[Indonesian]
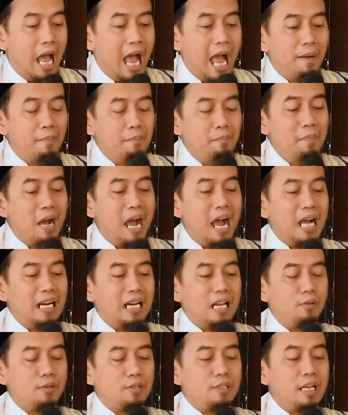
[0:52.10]

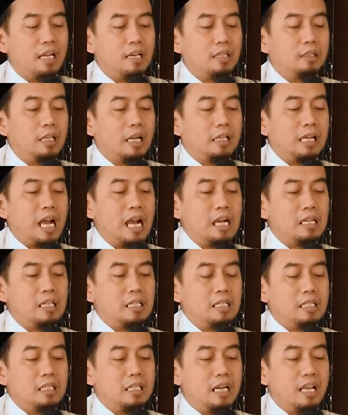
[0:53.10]
Ambana us
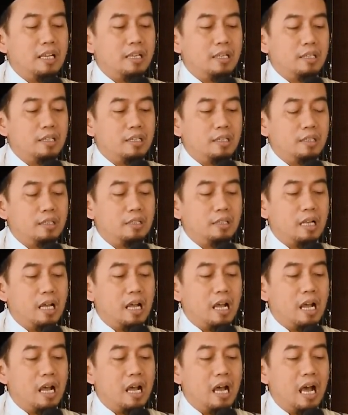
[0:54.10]
nyaritakakeun aing
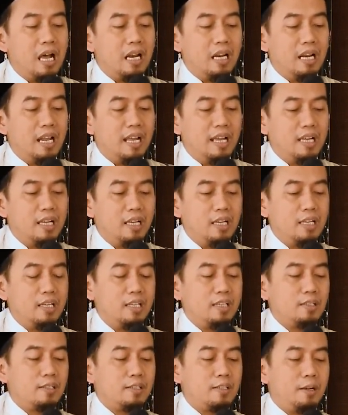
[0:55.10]
kita
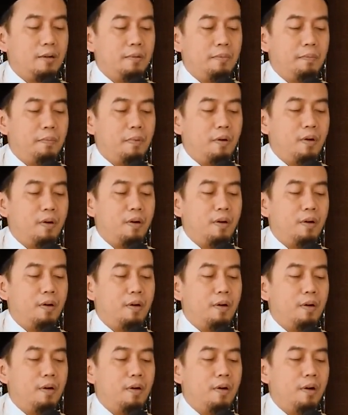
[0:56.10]
alaih
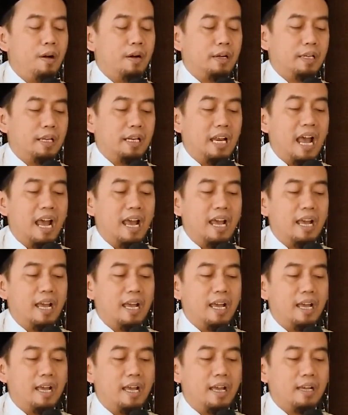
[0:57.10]
Sopo
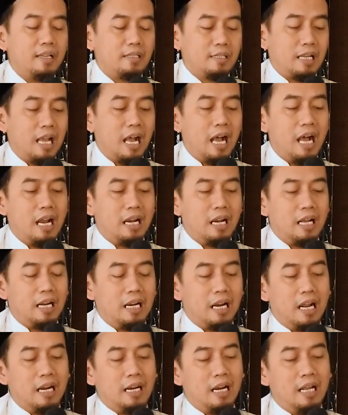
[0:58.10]
kilaes kang anak
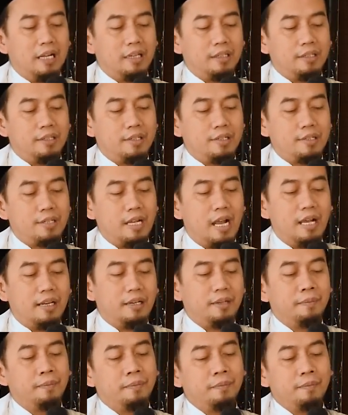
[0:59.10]
lanang
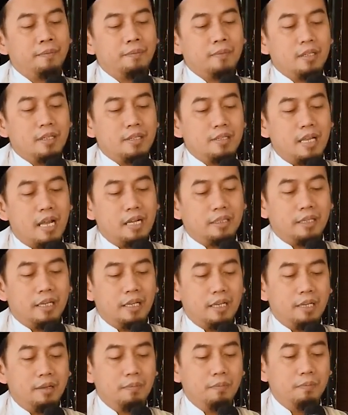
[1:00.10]
kisahat
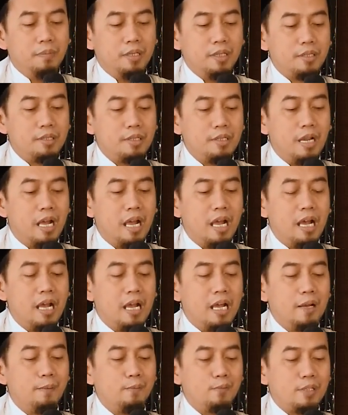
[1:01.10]
saking Ibni
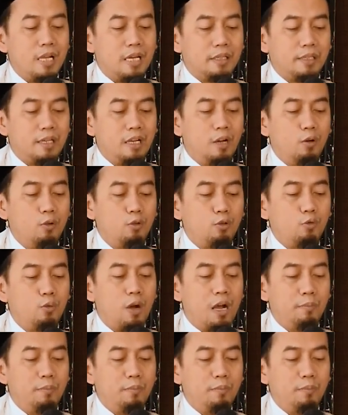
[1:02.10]
Syihab saking Urwah